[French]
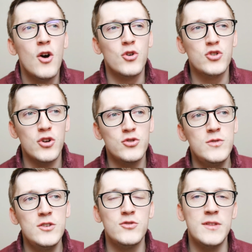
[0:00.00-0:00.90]

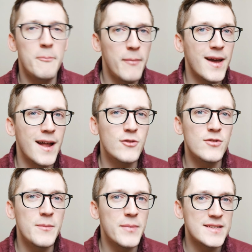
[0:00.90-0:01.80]
Aujourd'hui je n'ai pas
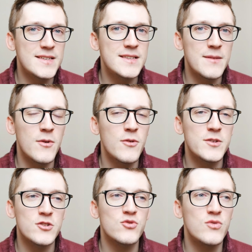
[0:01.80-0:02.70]
calculé précisément
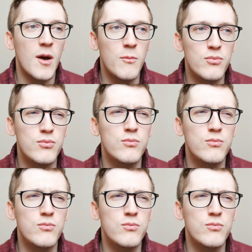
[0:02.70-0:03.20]
mais j'en suis à